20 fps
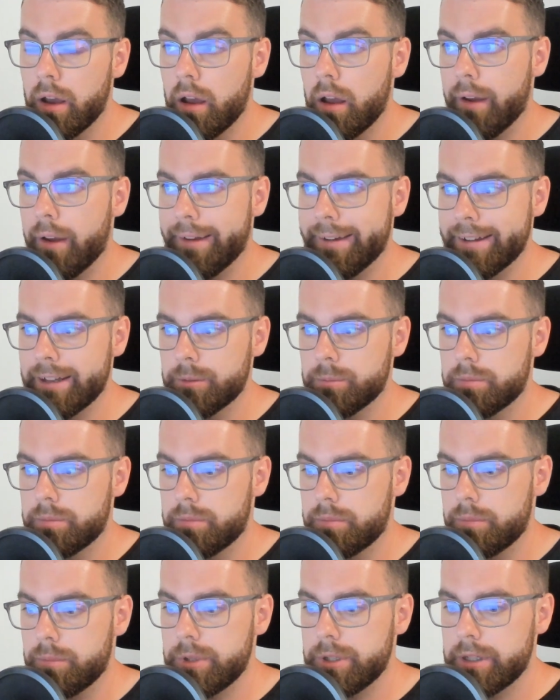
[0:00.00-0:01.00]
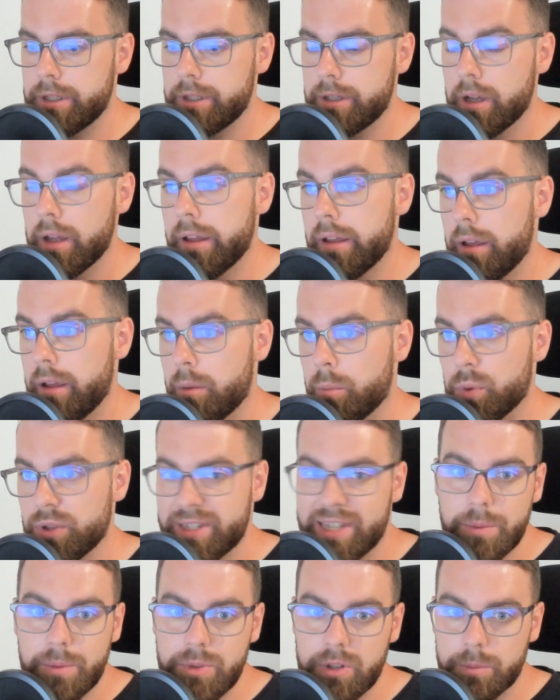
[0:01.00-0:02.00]
e, i
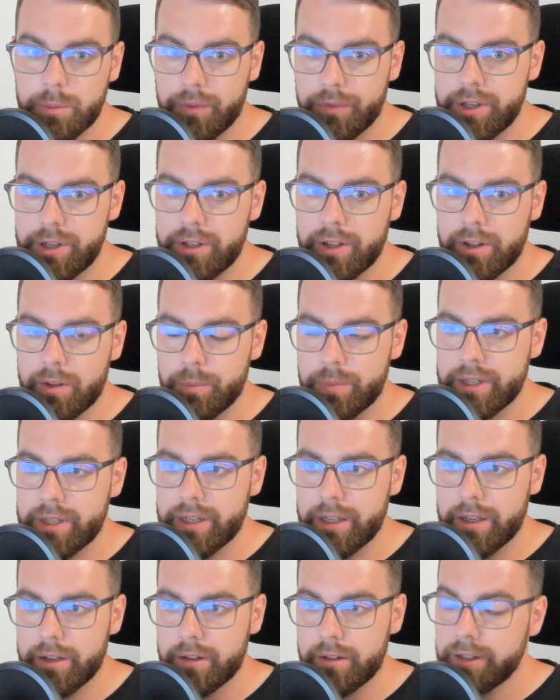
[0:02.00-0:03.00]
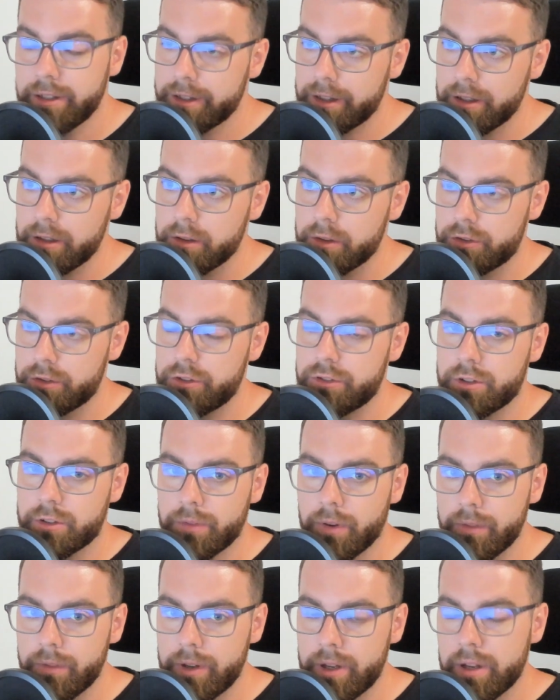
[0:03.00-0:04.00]
postaram się odpowiedzieć na to pytanie nie tylko
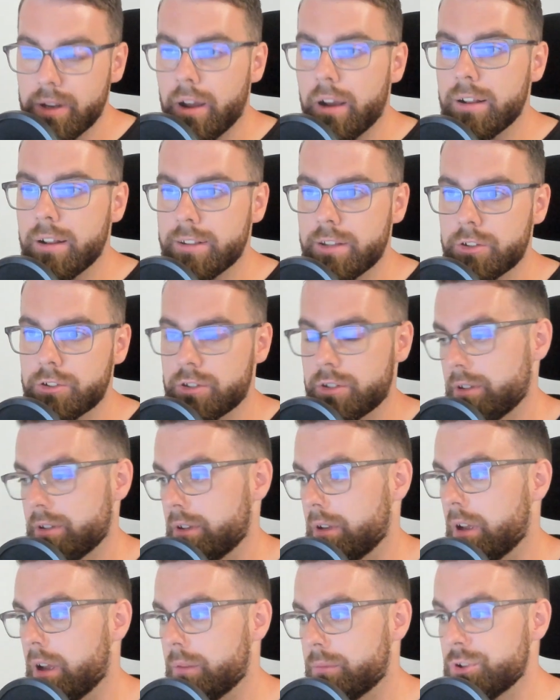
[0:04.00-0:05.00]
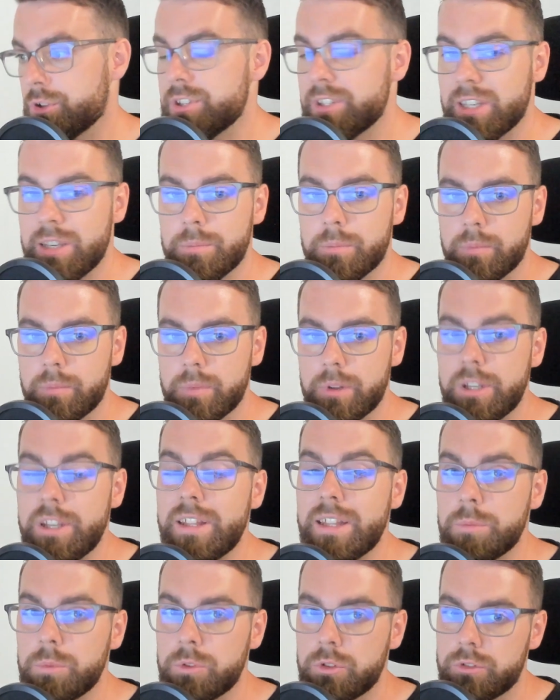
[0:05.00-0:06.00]
Krzysztofowi, ale też e, wszystkim
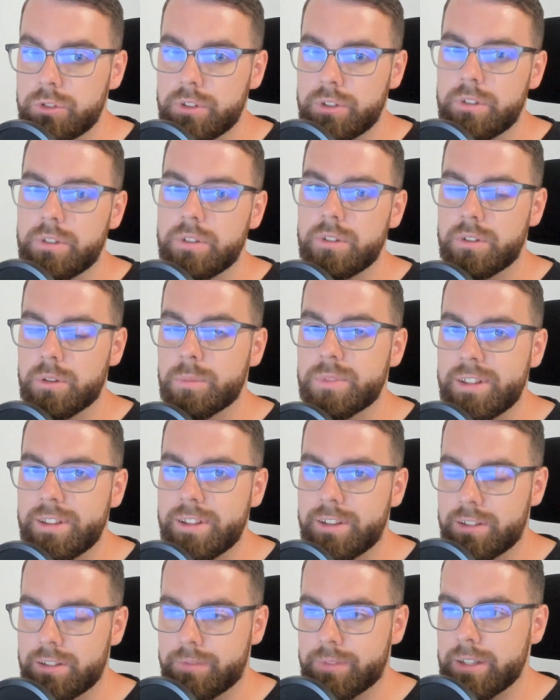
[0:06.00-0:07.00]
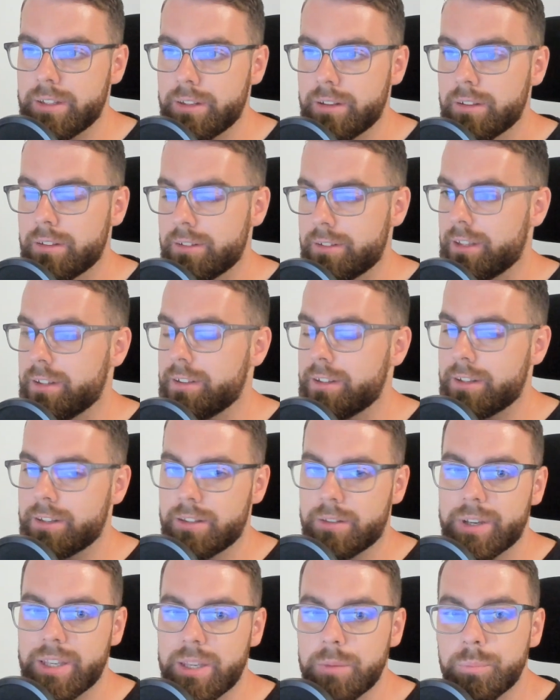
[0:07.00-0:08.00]
innym, którzy są zainteresowani,
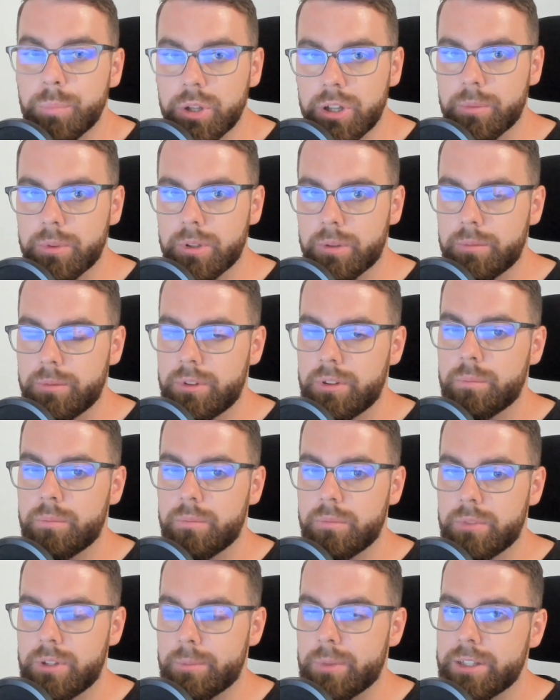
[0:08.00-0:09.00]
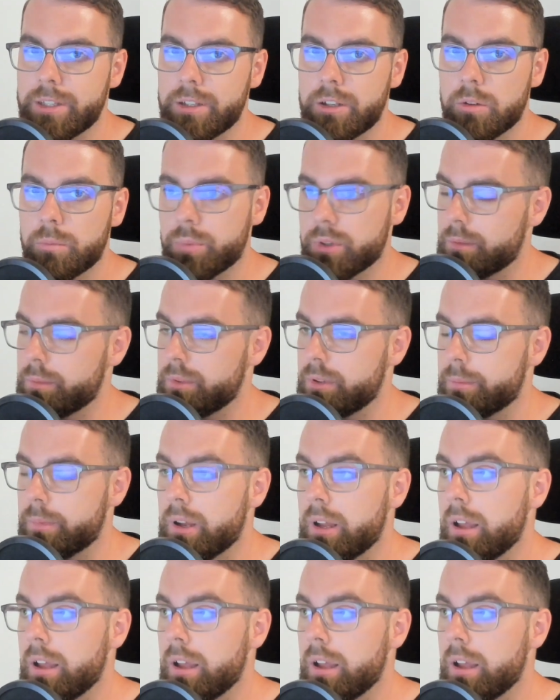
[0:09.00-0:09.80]
zainteresowani podobną tematyką, podobnym